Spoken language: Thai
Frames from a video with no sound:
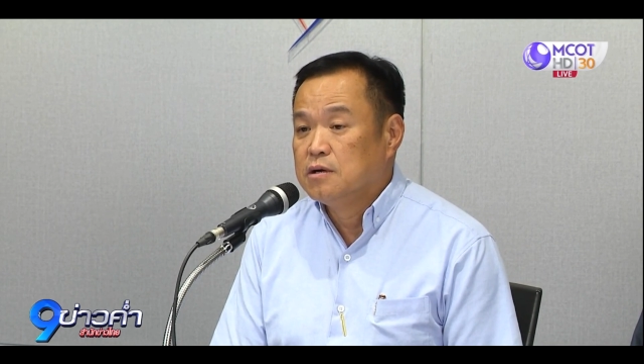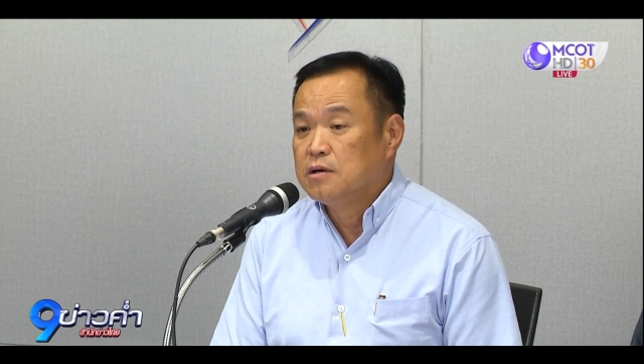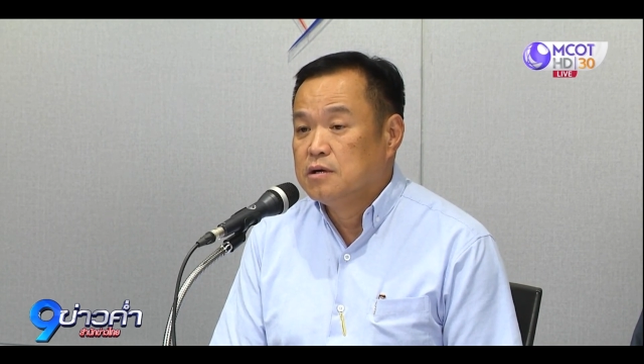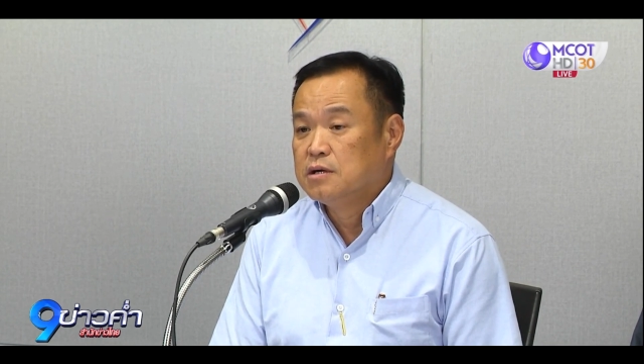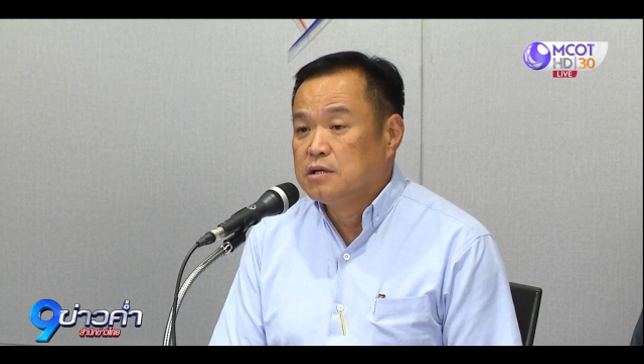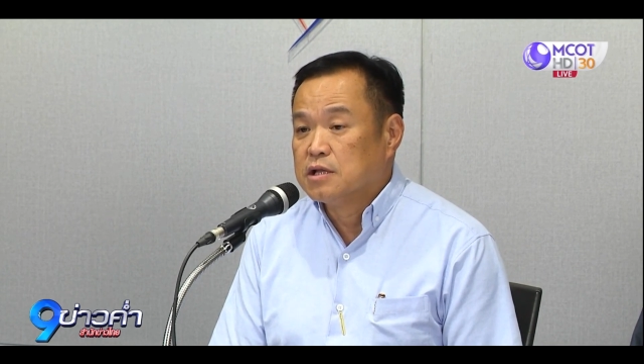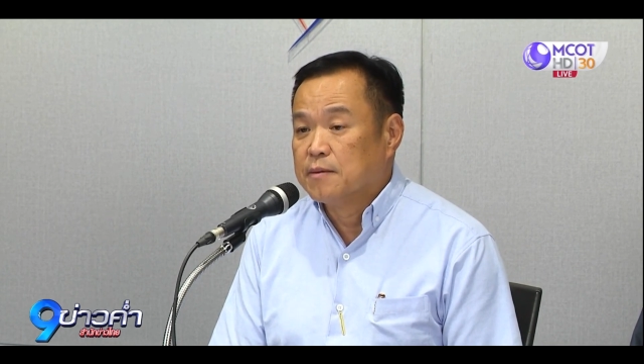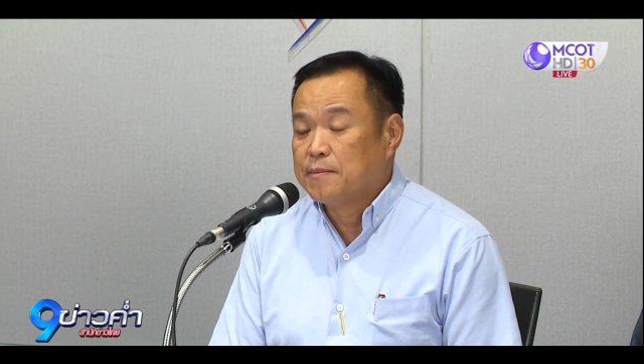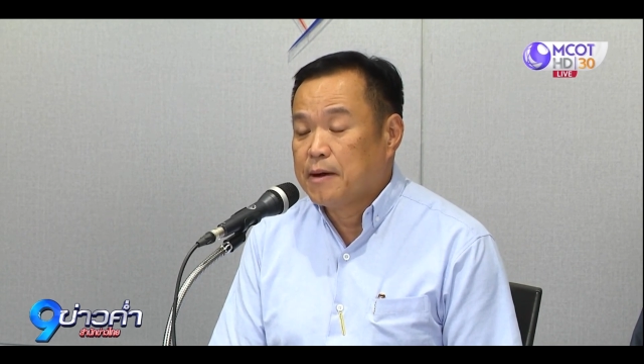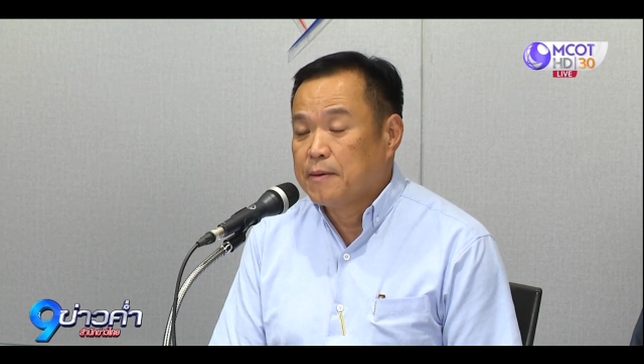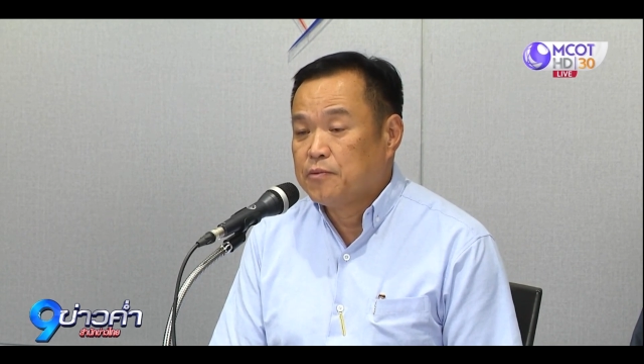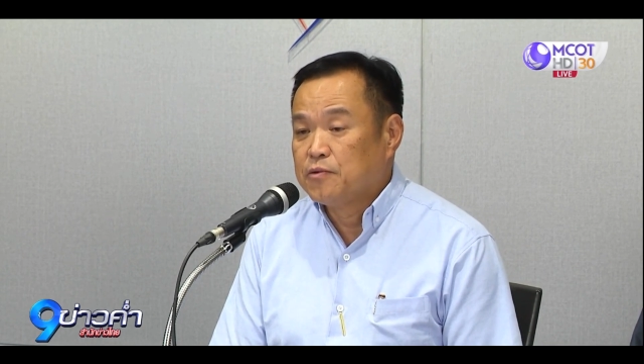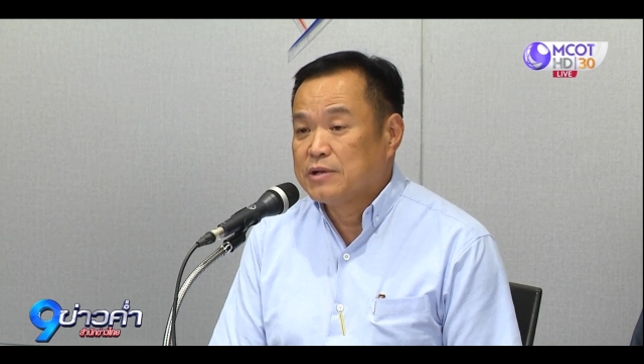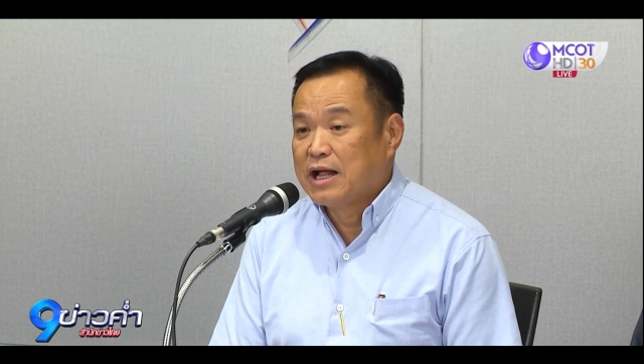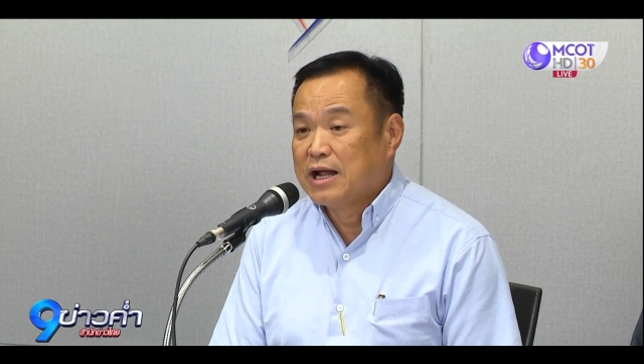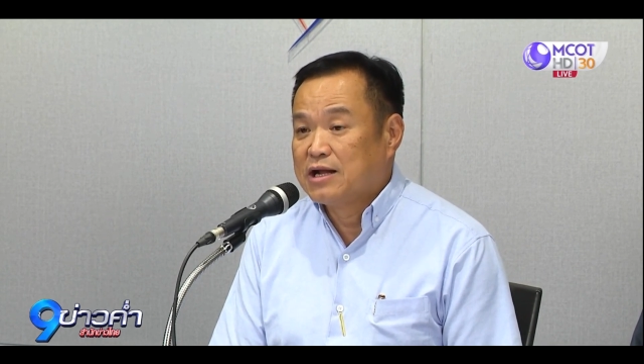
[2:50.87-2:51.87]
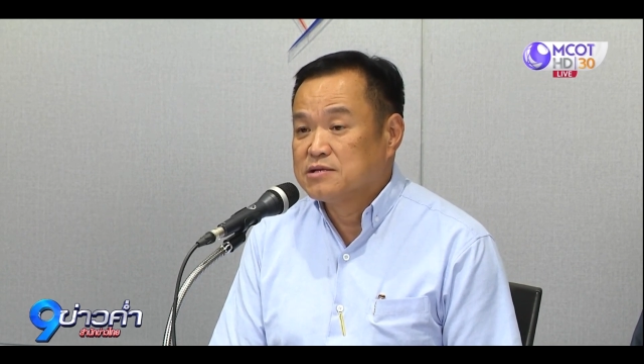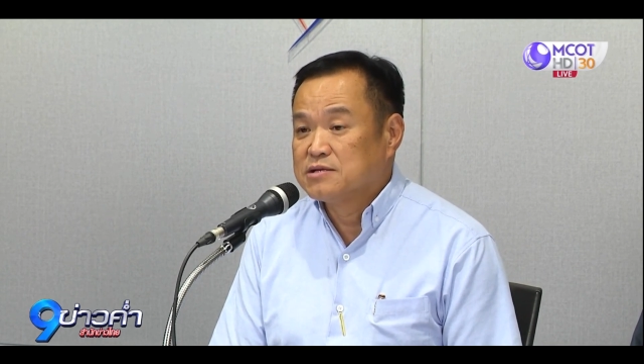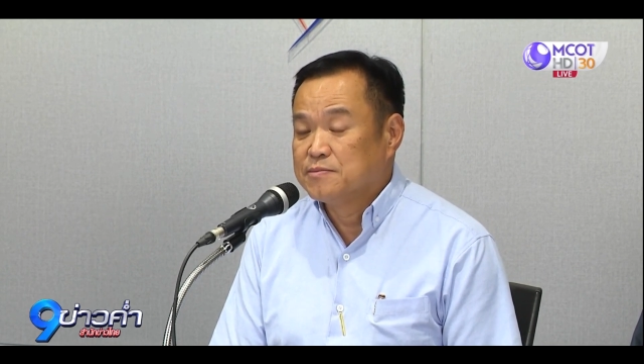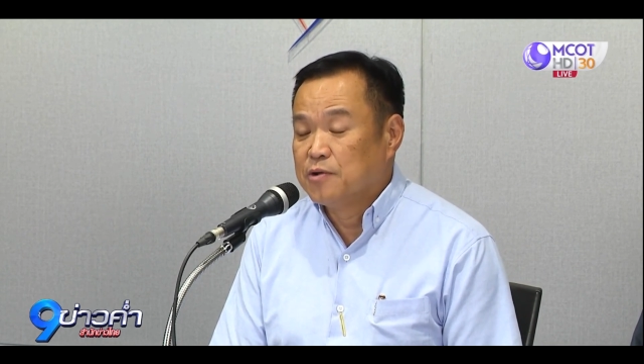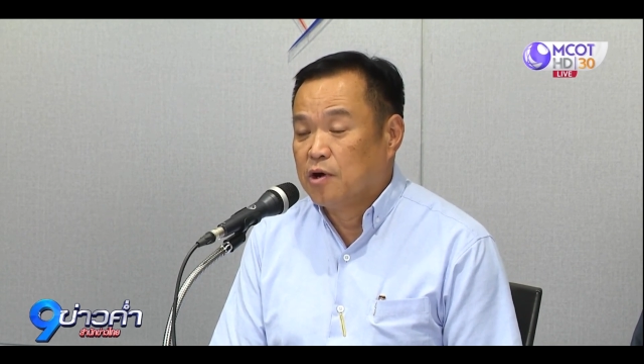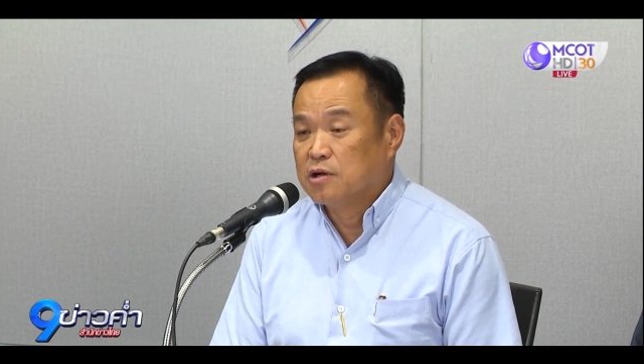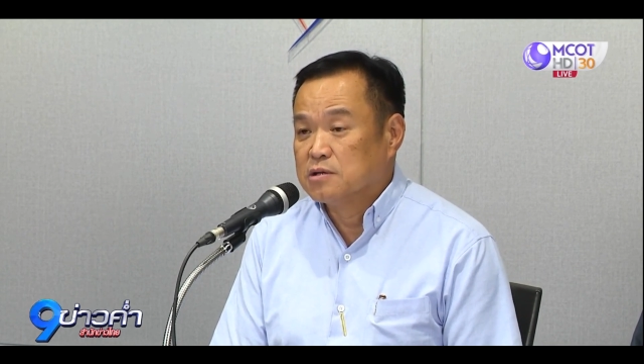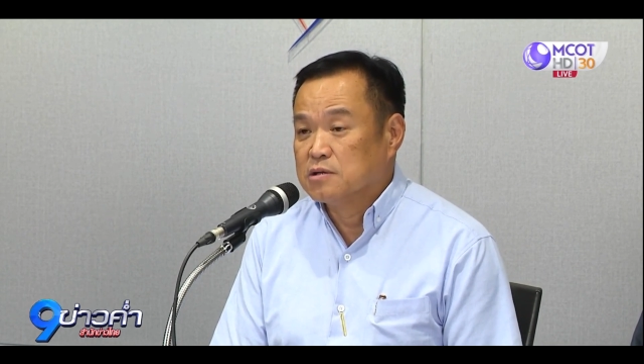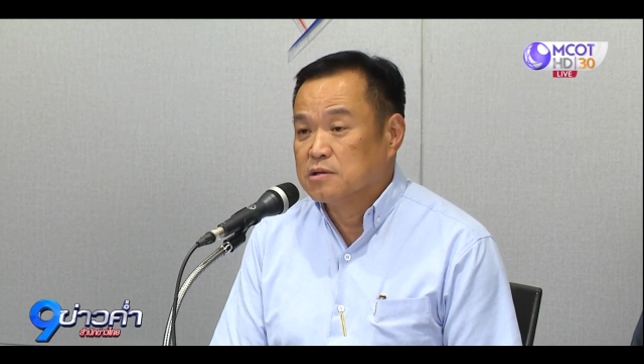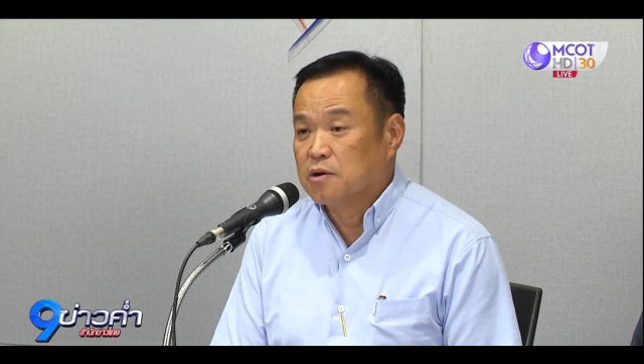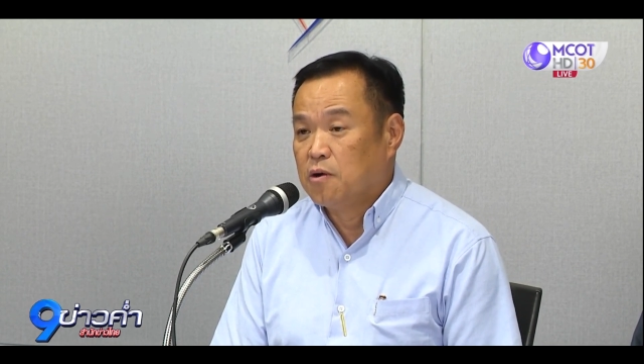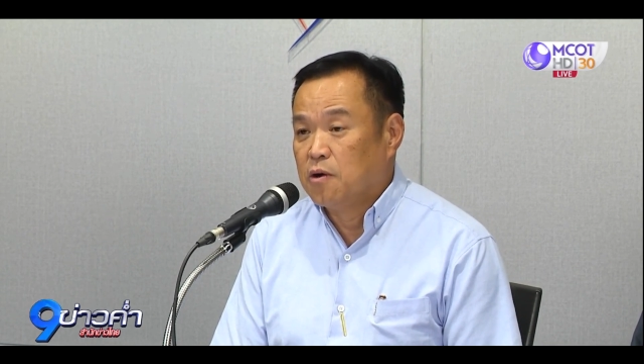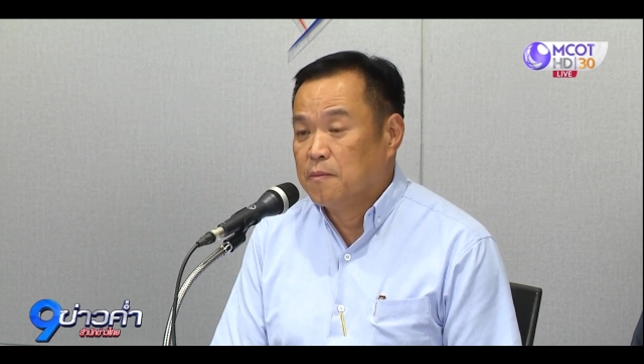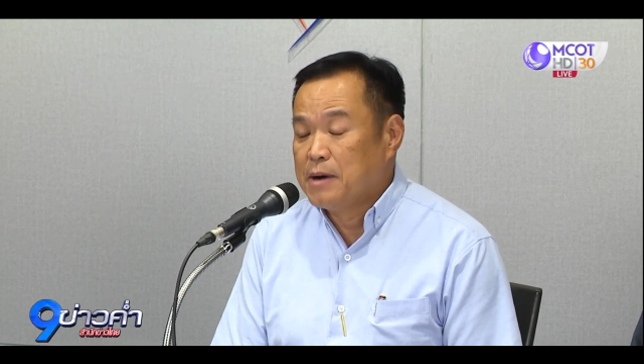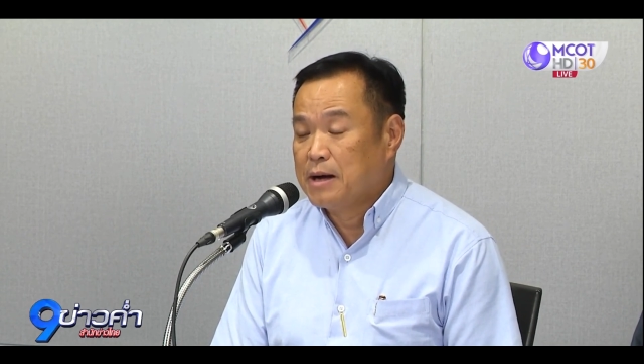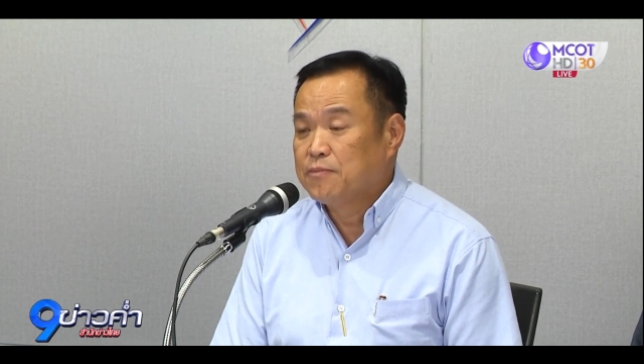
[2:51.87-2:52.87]
พูดชัดเจนเลยนะคะ เพราะเป็น
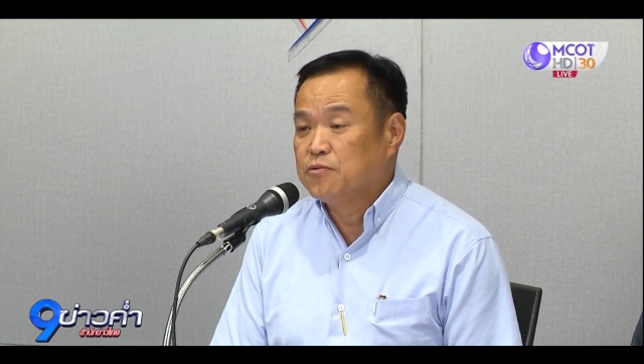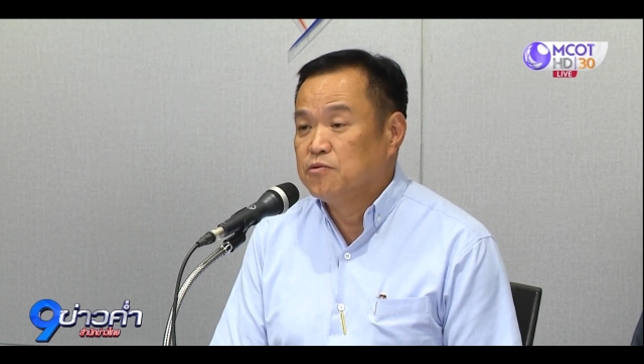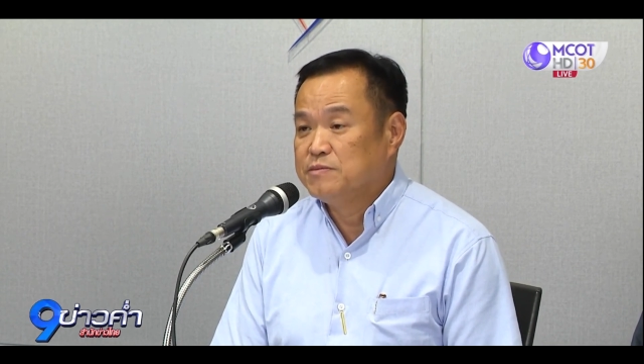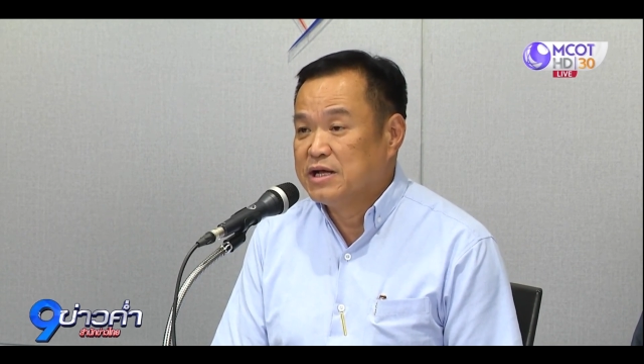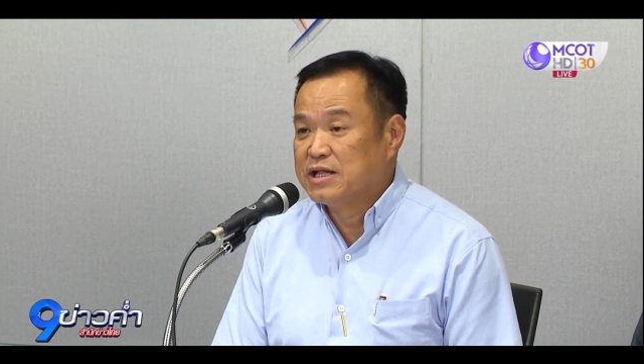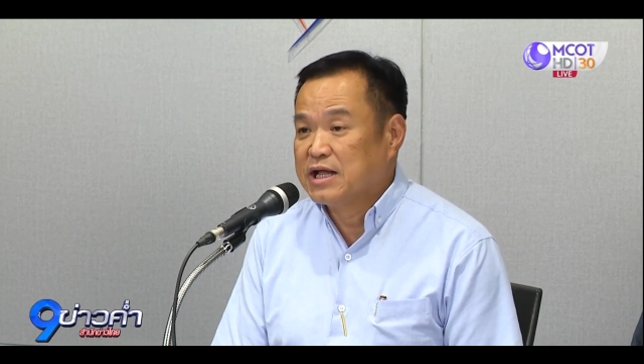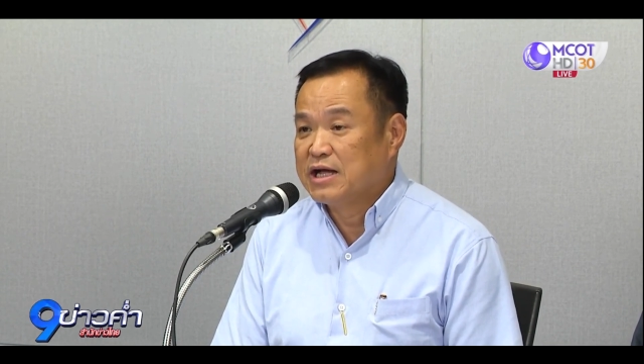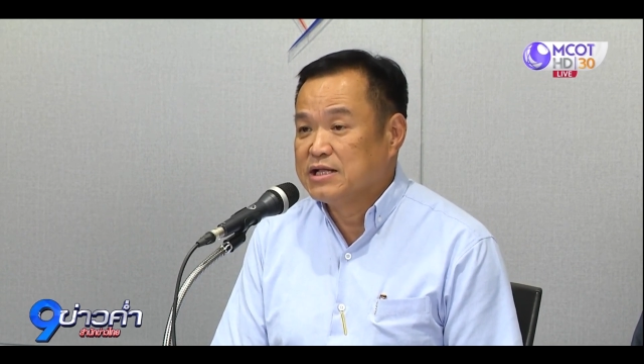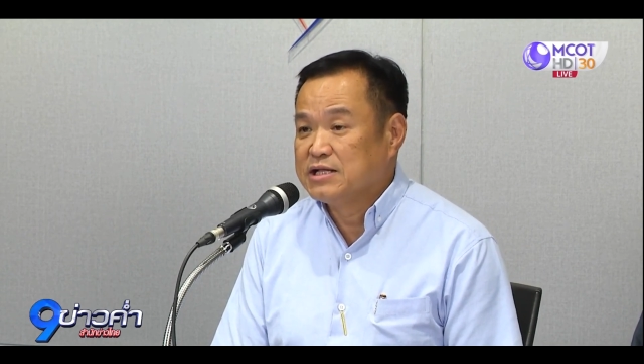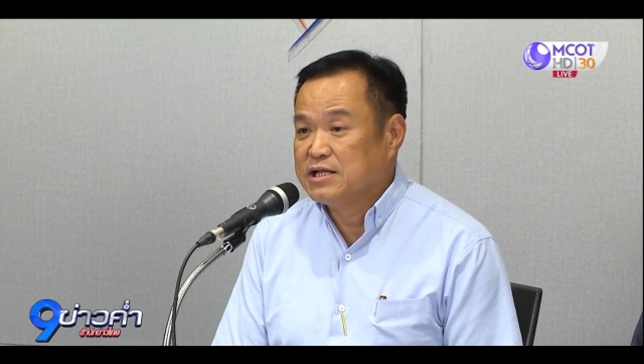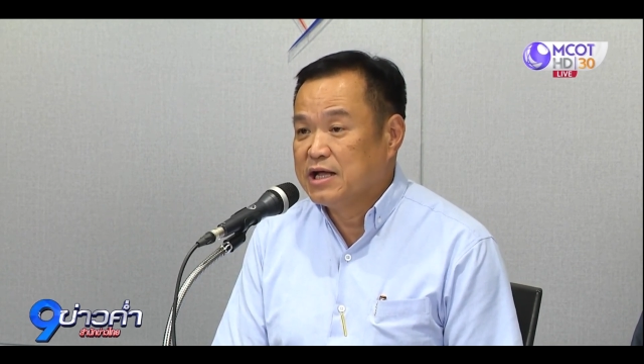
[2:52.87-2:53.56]
เรื่องบ้านเมือง